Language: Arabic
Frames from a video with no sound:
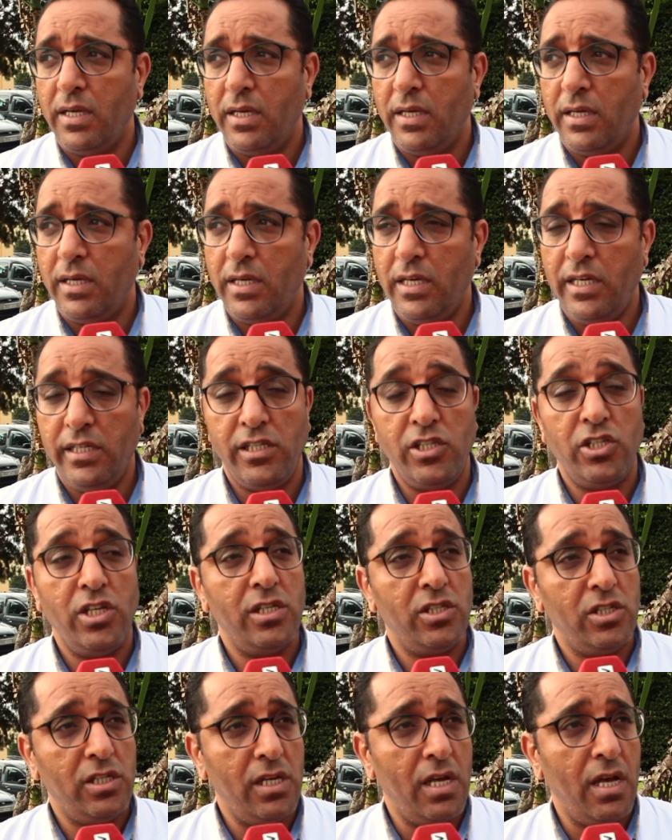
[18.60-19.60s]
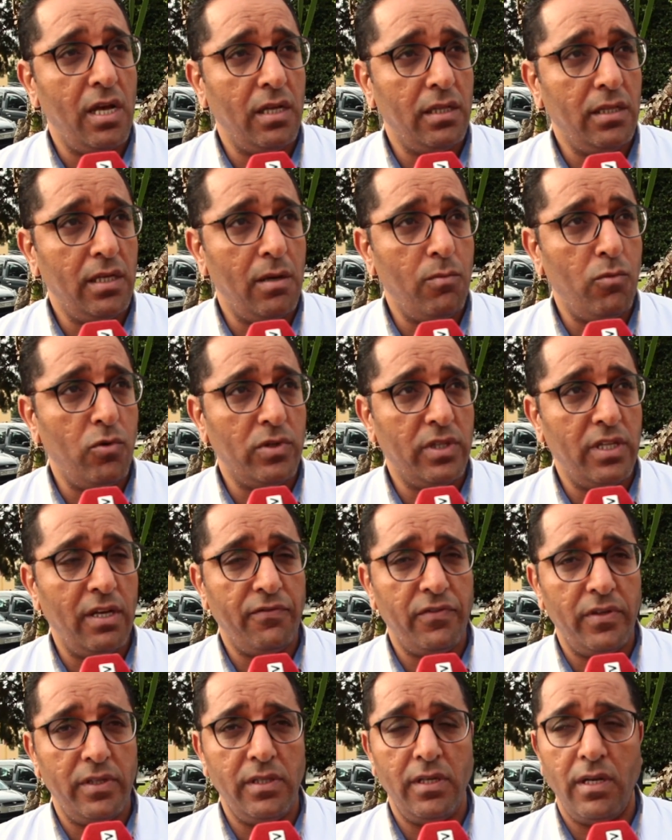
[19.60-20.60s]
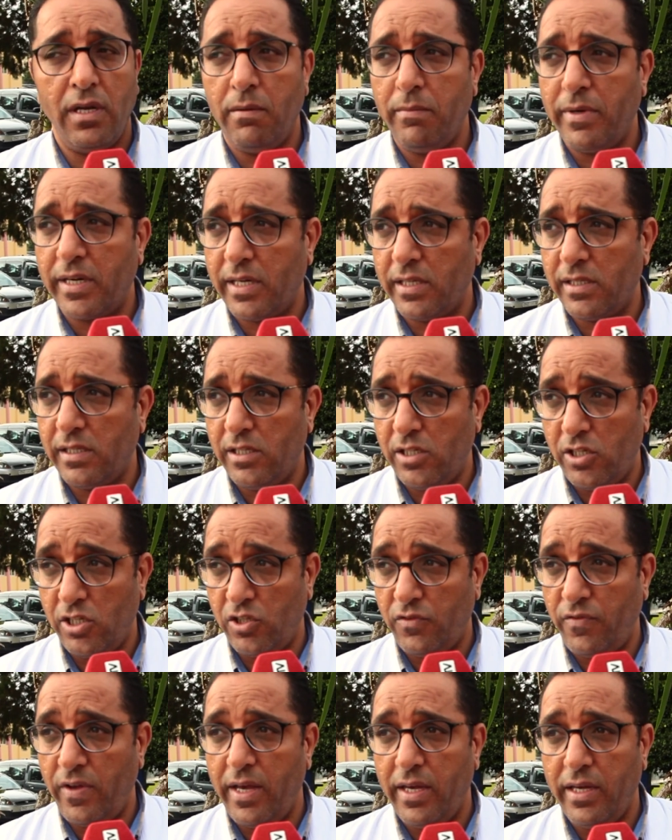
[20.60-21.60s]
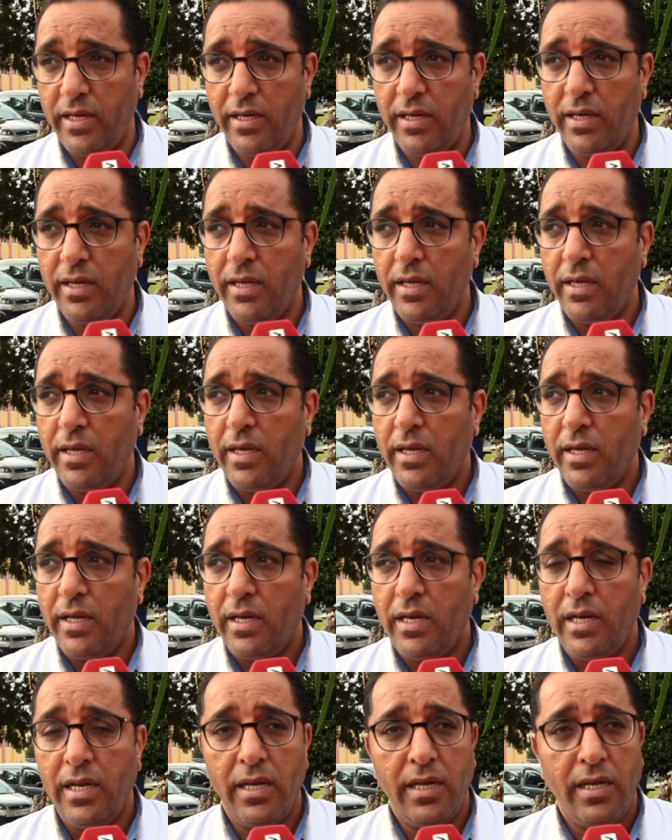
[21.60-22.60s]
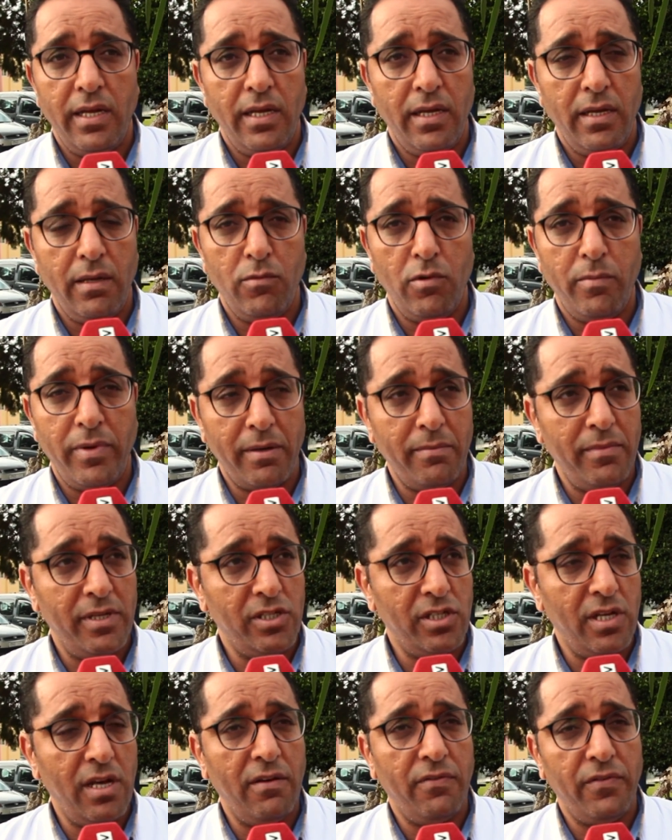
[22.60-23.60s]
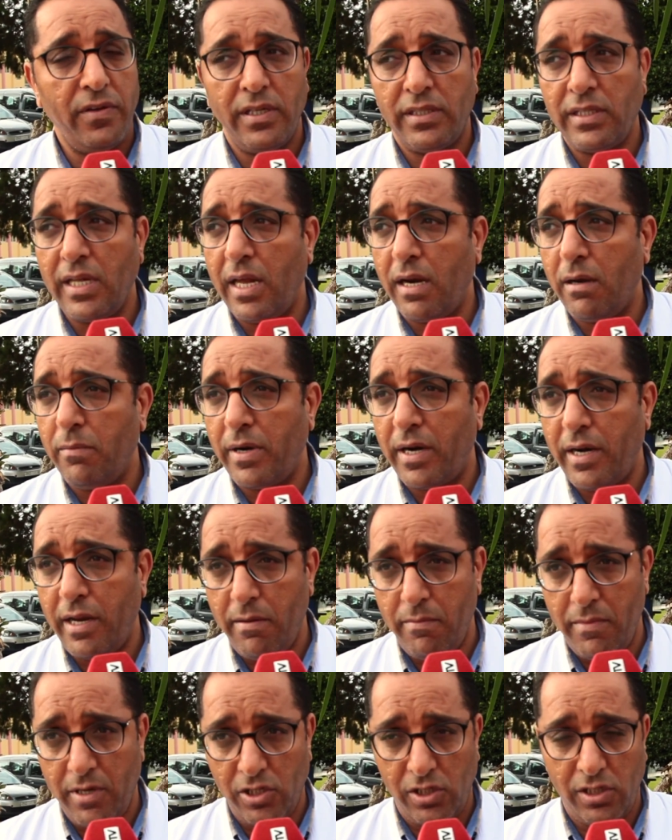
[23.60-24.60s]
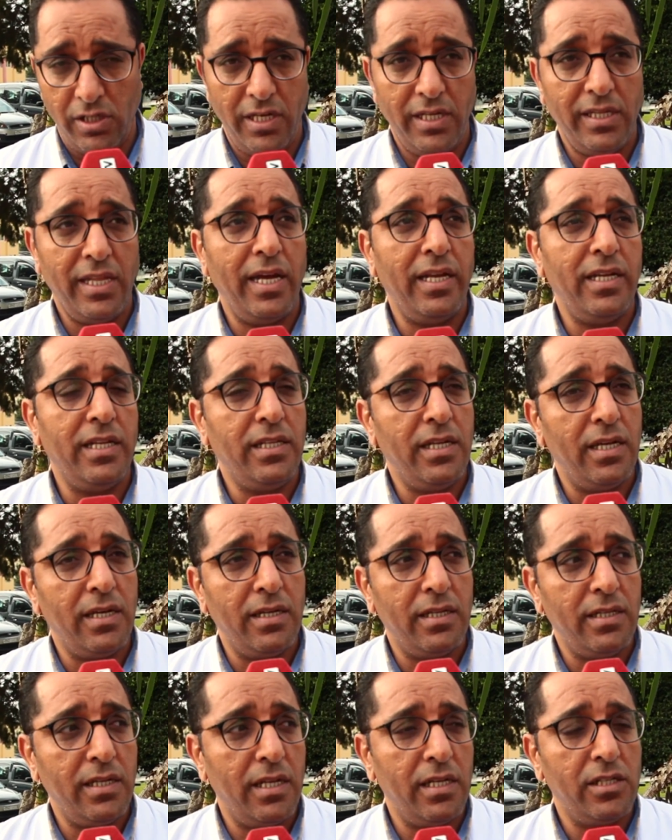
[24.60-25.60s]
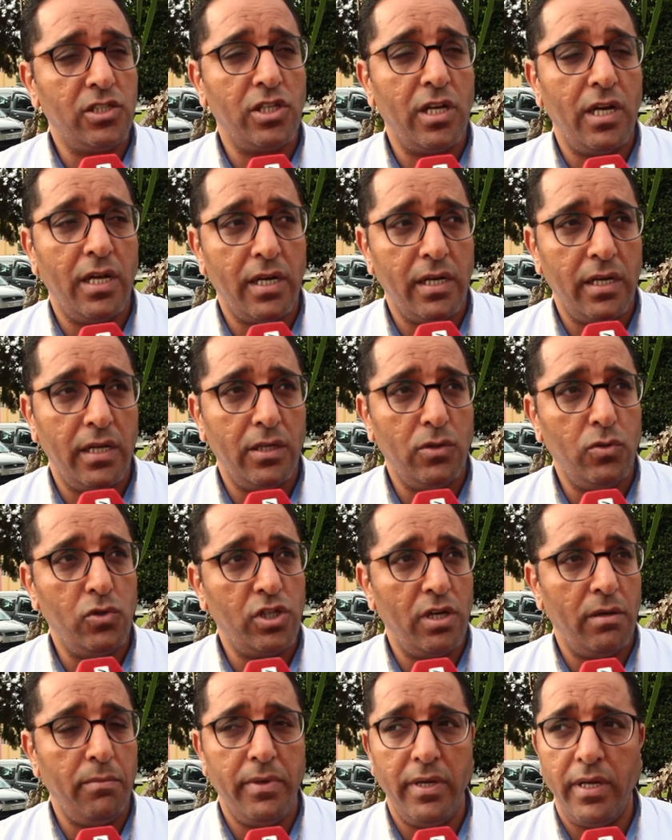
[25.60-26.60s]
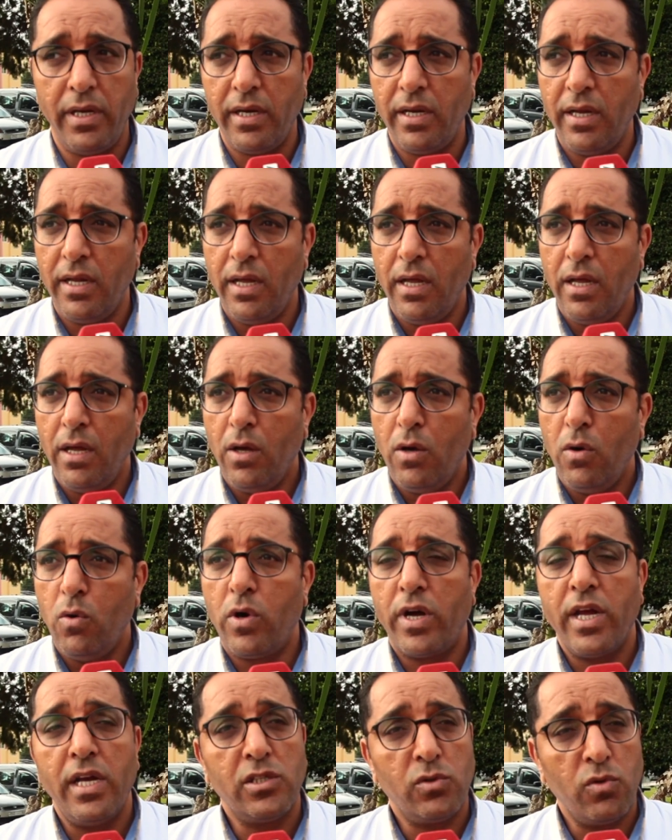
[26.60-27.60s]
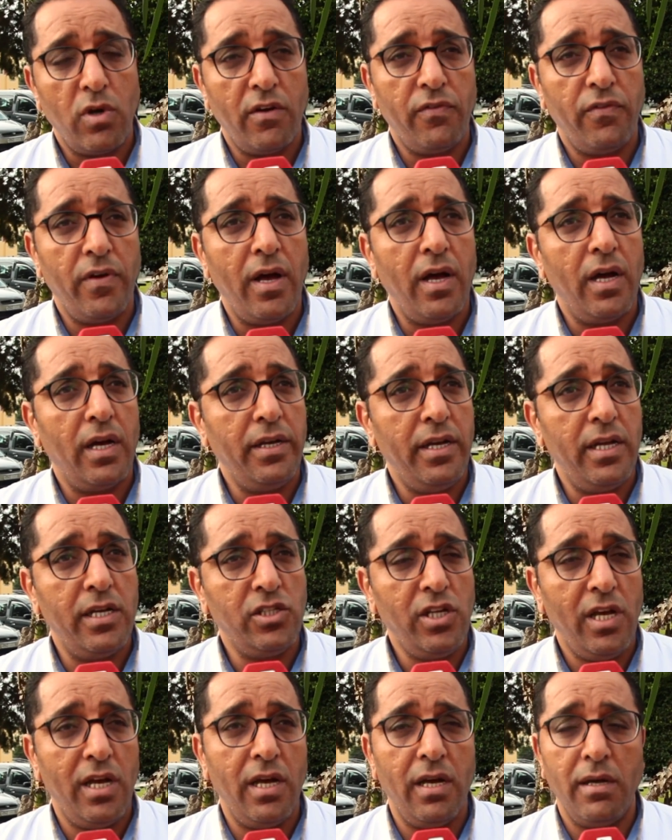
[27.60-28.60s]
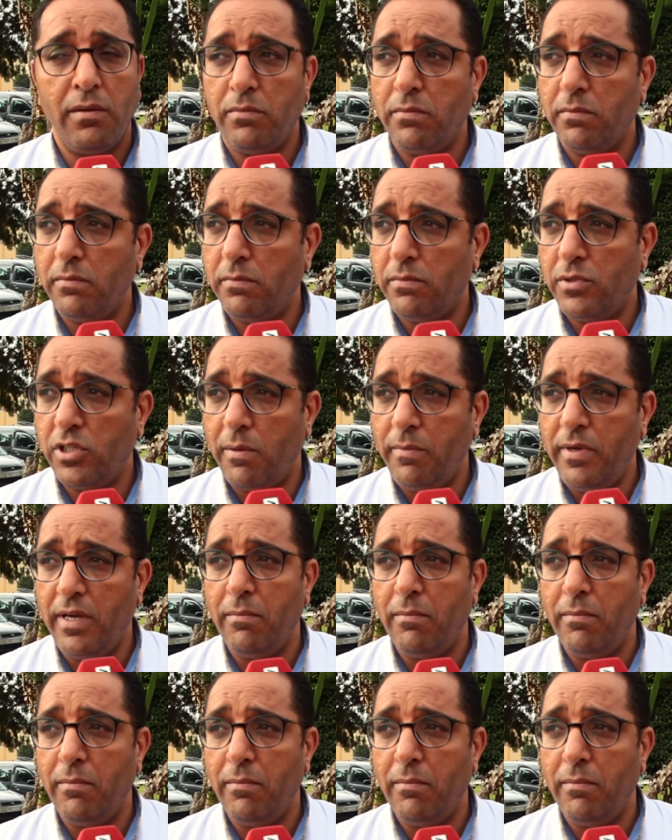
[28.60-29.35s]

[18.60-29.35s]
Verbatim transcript: آه، الاحتجاجيه ديال الموظفين ديال المركز الاستشفائي اللي مبرمجه في اطار البرنامج النضالي ديالنا ديال هذا الشهر دو جنبير وكانت وقفه ناجحه بجميع